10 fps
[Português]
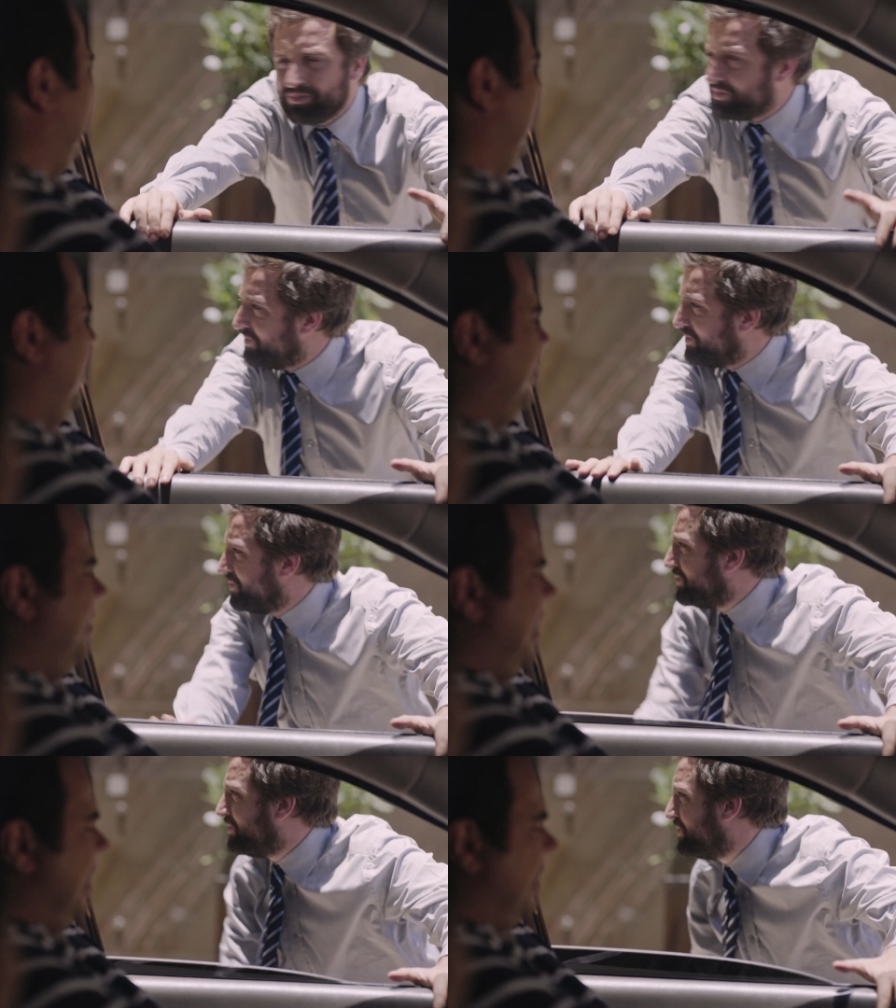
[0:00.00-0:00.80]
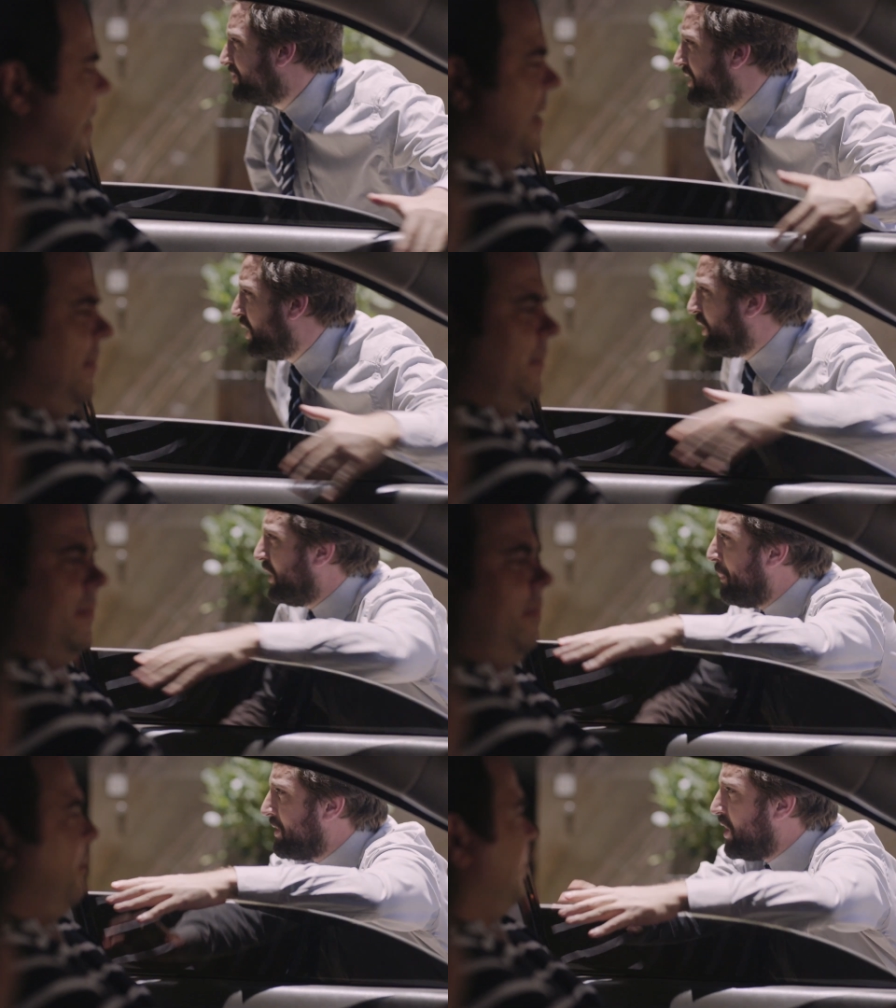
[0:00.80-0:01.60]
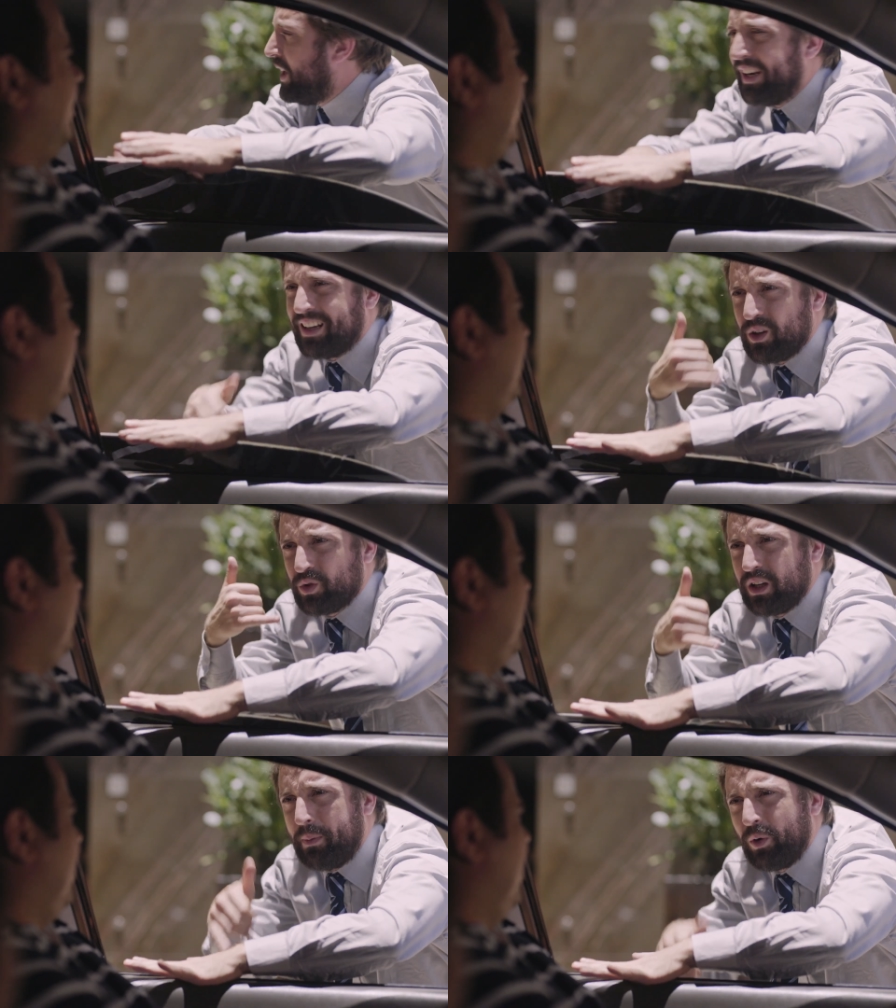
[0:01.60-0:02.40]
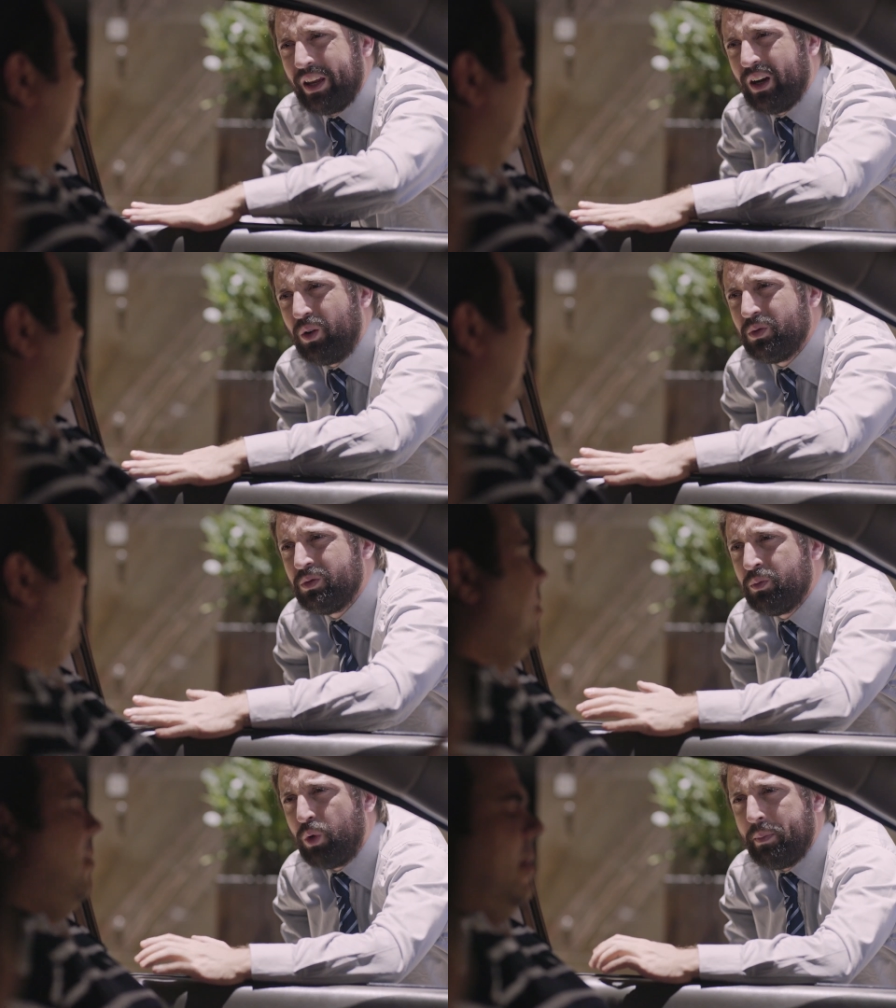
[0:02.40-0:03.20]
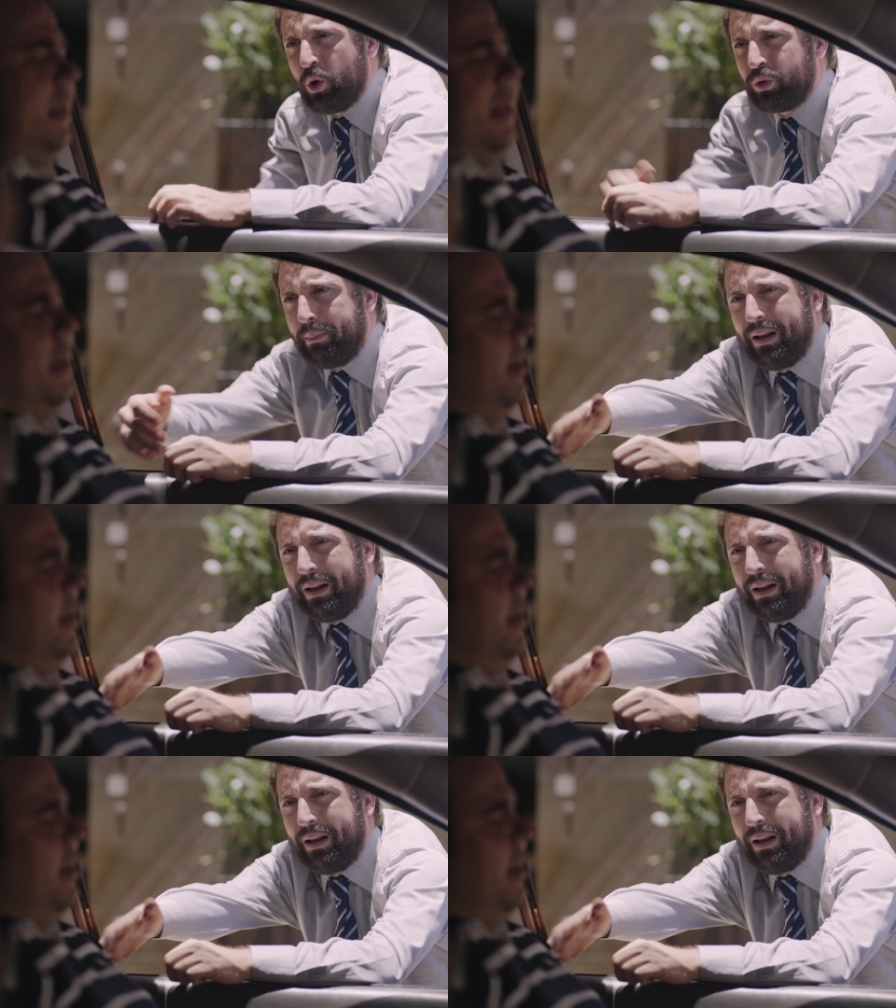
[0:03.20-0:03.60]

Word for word: zerado aqui, tá? Pô, não dá pra ser uma ligaçãozinha pra alguém, não? Com um amigo que